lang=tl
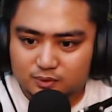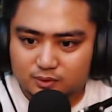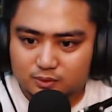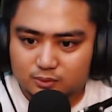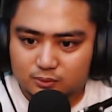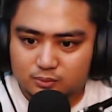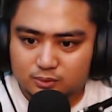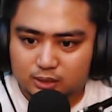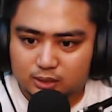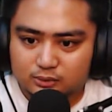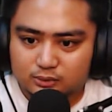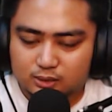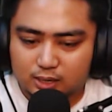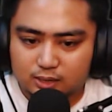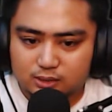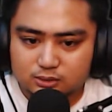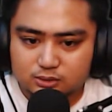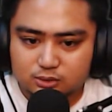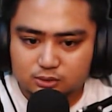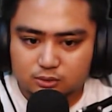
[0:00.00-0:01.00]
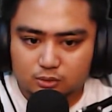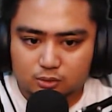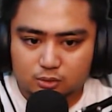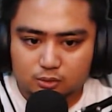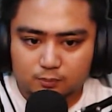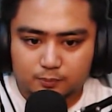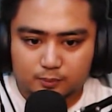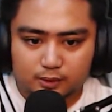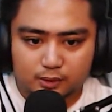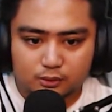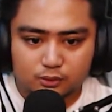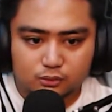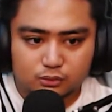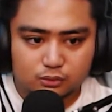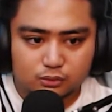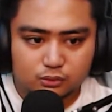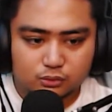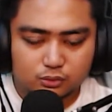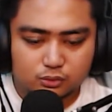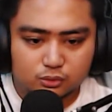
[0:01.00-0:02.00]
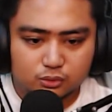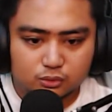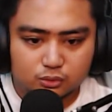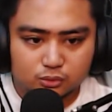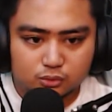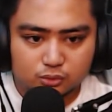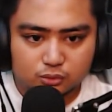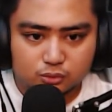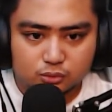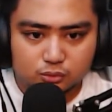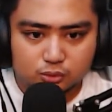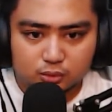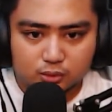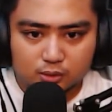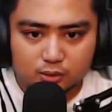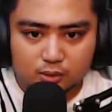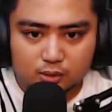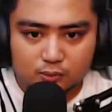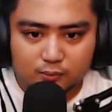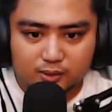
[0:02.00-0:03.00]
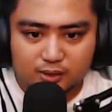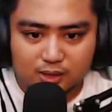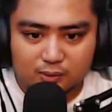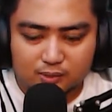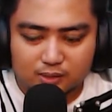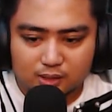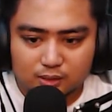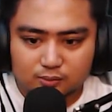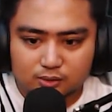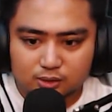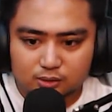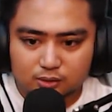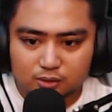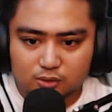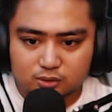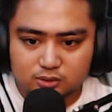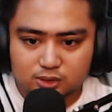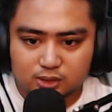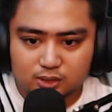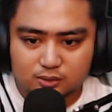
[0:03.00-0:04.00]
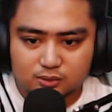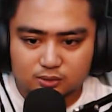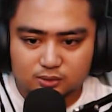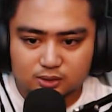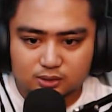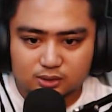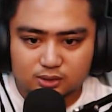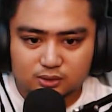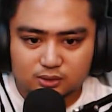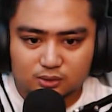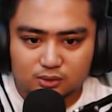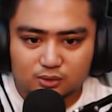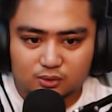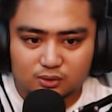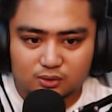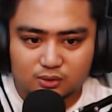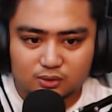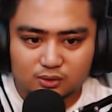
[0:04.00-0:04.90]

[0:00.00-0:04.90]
Ano, nadali si tropa. Where you at, homie? Where you at? Wait lang, wait lang. Dito ako sa likod. Andito ako.